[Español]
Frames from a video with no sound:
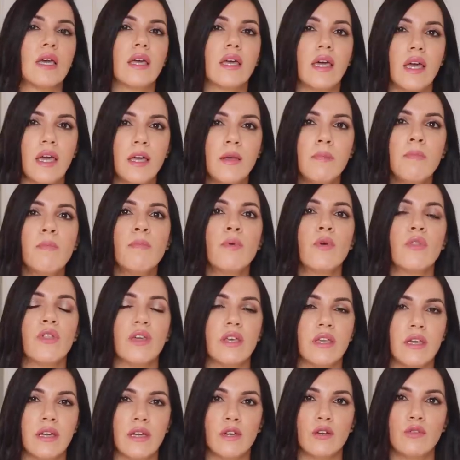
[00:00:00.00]
Kei
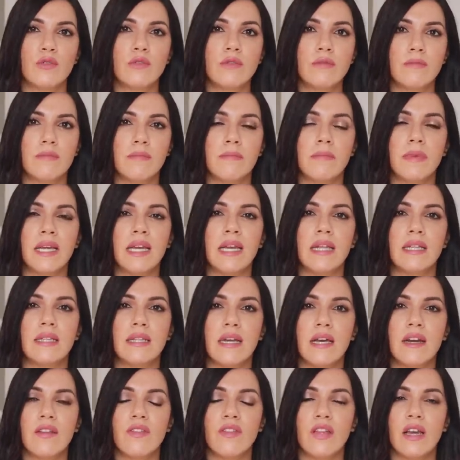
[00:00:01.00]
Podellano,
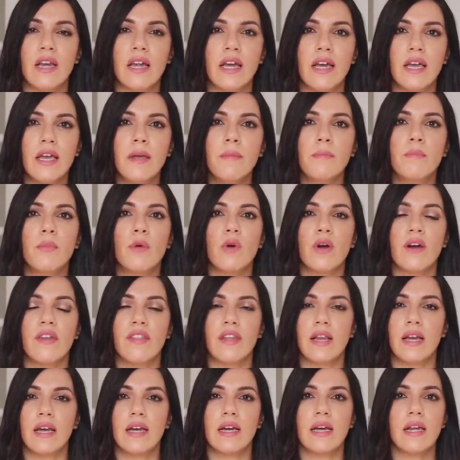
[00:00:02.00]
militar de la época
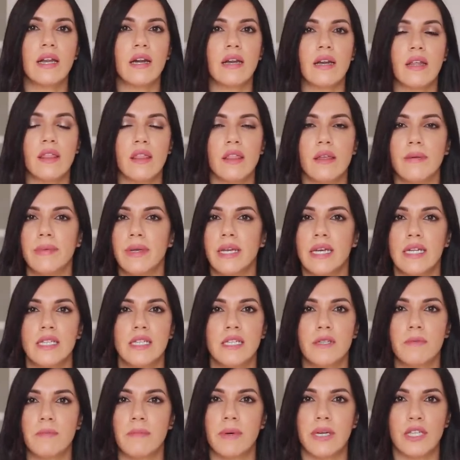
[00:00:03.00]
de la Guerra Civil
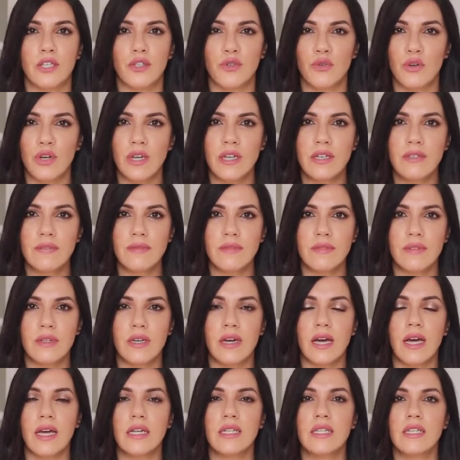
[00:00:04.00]
Española,
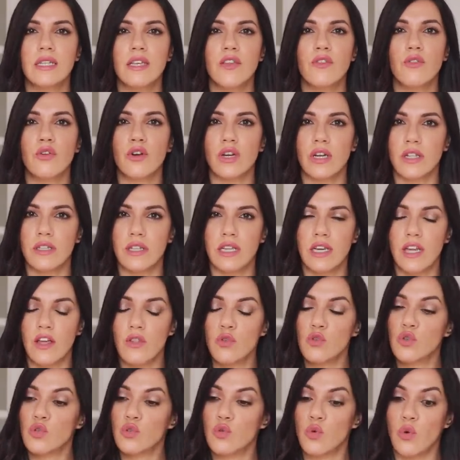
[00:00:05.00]
ha sido
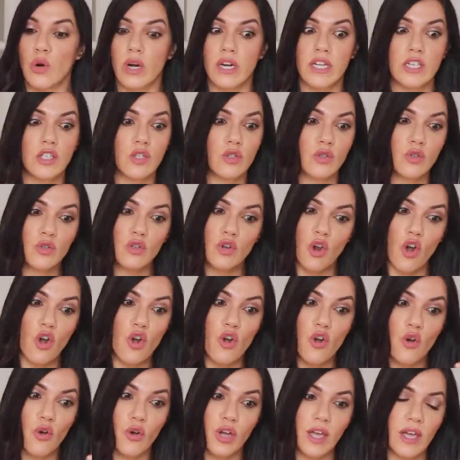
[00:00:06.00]
retirado sus restos,
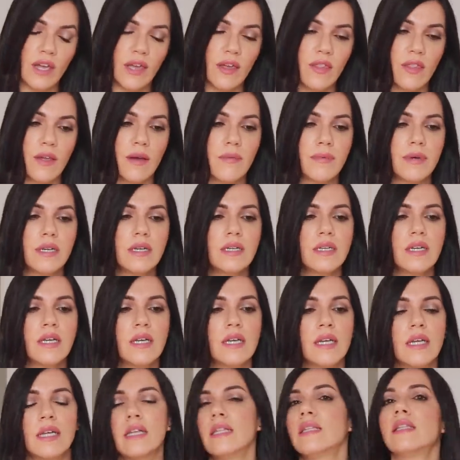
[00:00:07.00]
lo que quedaba,
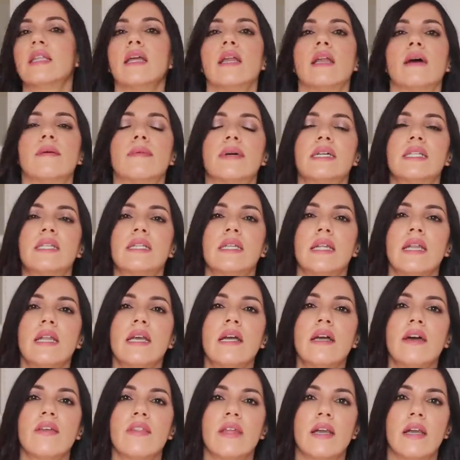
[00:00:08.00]
de la
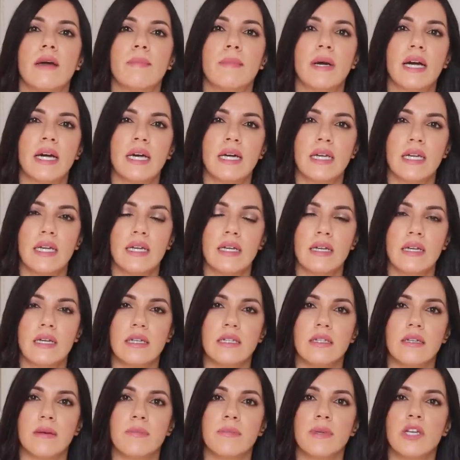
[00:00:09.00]
Basílica de la Macarena
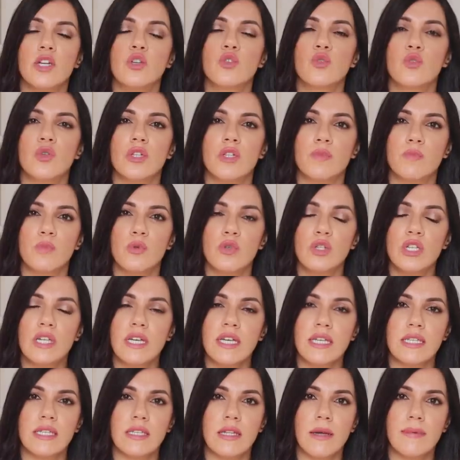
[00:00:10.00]
y también su
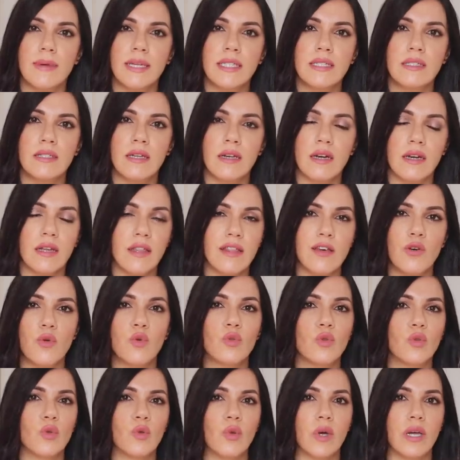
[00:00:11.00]
esposa que estaba enterrada
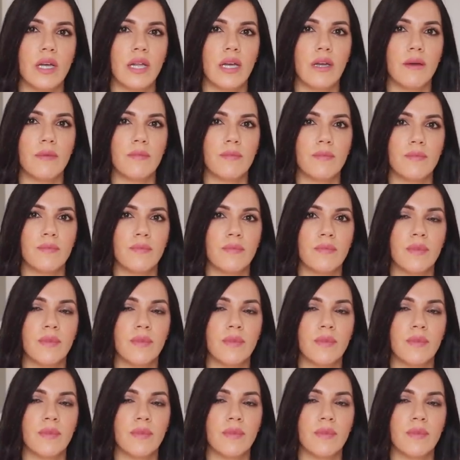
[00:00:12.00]
junto a él